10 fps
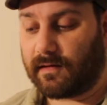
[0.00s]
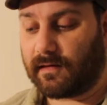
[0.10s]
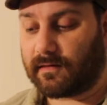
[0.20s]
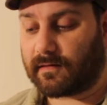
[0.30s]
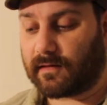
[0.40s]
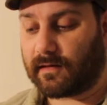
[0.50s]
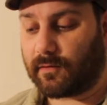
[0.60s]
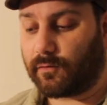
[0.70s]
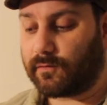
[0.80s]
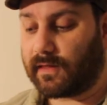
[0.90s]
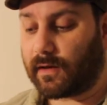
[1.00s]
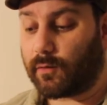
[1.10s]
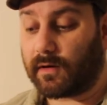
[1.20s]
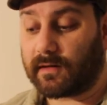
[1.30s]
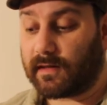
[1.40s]
es que un día
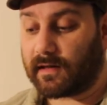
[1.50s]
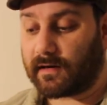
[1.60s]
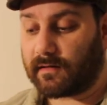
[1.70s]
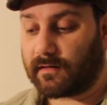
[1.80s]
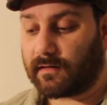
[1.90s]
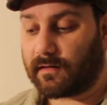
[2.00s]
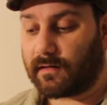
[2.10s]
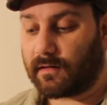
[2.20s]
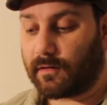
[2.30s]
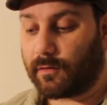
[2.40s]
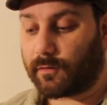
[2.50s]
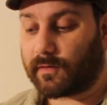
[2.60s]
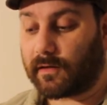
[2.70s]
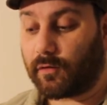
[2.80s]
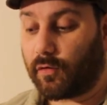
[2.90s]
cualquiera, no
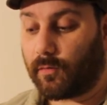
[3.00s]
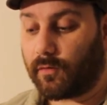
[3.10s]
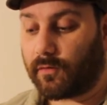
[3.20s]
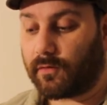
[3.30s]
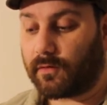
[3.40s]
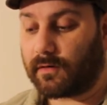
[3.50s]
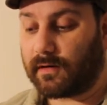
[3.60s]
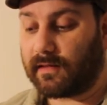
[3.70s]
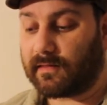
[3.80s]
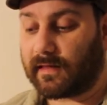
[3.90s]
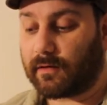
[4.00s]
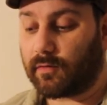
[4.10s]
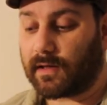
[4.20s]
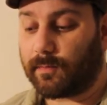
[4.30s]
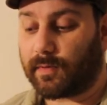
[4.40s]
sé cómo, ni sé
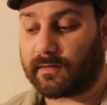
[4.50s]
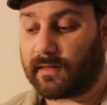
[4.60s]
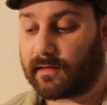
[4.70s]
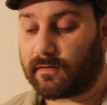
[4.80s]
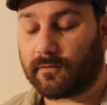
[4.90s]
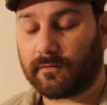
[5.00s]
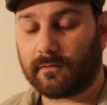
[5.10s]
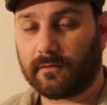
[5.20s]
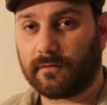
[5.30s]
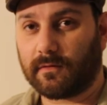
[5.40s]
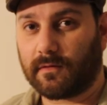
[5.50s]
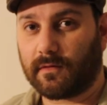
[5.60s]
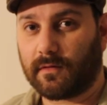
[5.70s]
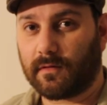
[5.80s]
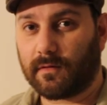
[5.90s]
con qué pretexto,
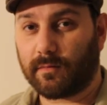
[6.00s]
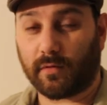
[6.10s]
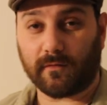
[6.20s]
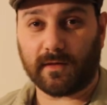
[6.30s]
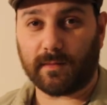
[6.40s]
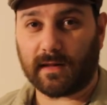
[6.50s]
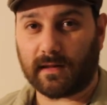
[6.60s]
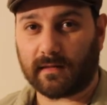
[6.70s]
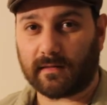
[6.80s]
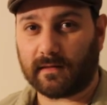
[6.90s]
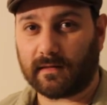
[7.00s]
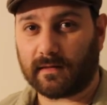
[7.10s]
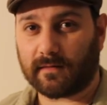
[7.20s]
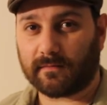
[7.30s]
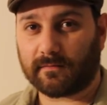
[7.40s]
por fin me
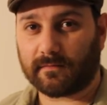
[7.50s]
necesites.